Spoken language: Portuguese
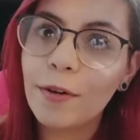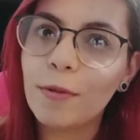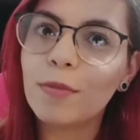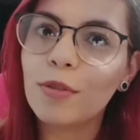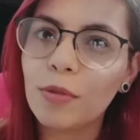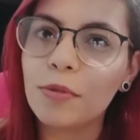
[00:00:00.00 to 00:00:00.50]

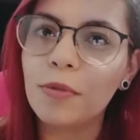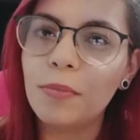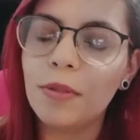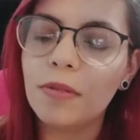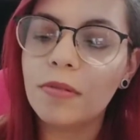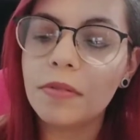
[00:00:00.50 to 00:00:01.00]
Como todo
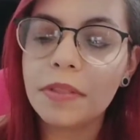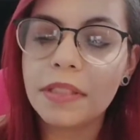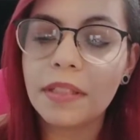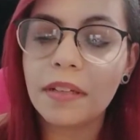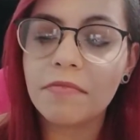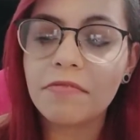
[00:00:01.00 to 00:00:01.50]
mundo.
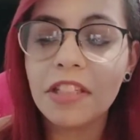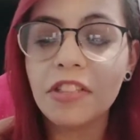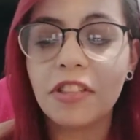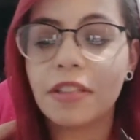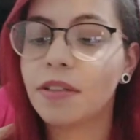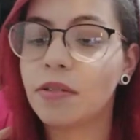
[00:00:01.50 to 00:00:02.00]
Então, tem
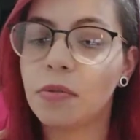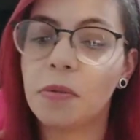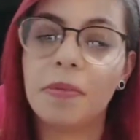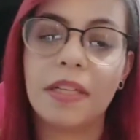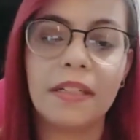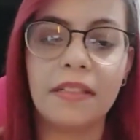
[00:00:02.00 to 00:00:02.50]
dia que eu tô
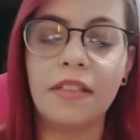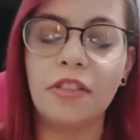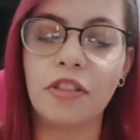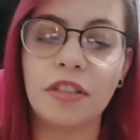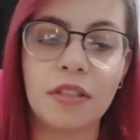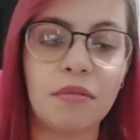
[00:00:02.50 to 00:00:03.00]
bem, tem
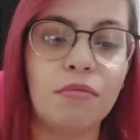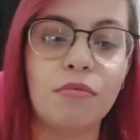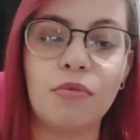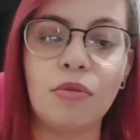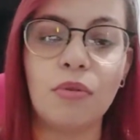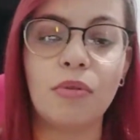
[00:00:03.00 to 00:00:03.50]
dia que eu não
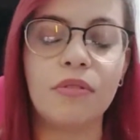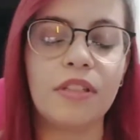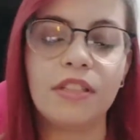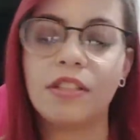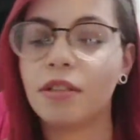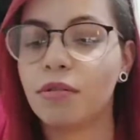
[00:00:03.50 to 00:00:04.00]
tô,
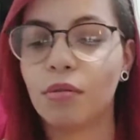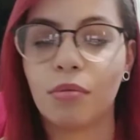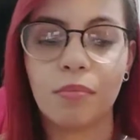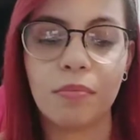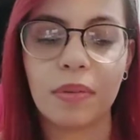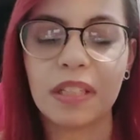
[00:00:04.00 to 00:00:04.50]
tem dia que eu tô
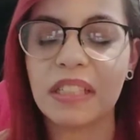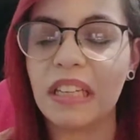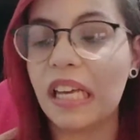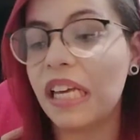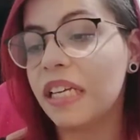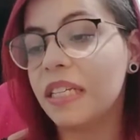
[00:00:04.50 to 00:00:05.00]
com
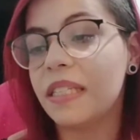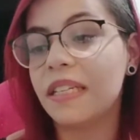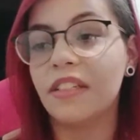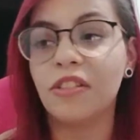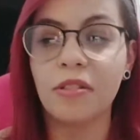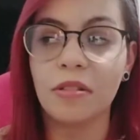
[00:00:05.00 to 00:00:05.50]
paciência,
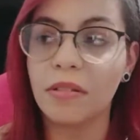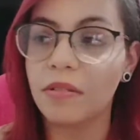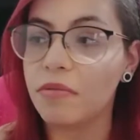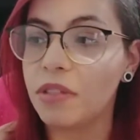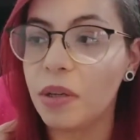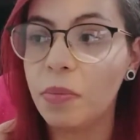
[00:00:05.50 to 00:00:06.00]
tem dia que eu
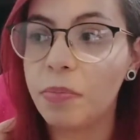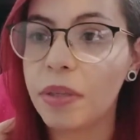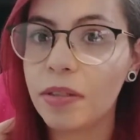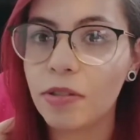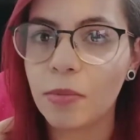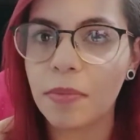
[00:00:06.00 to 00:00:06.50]
não tenho um
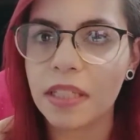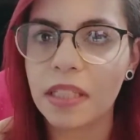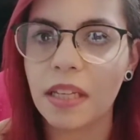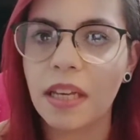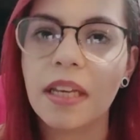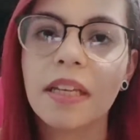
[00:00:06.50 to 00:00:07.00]
pingo de
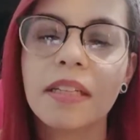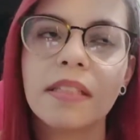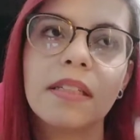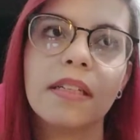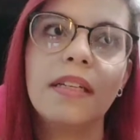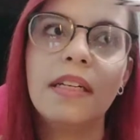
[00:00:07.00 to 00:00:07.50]
paciência.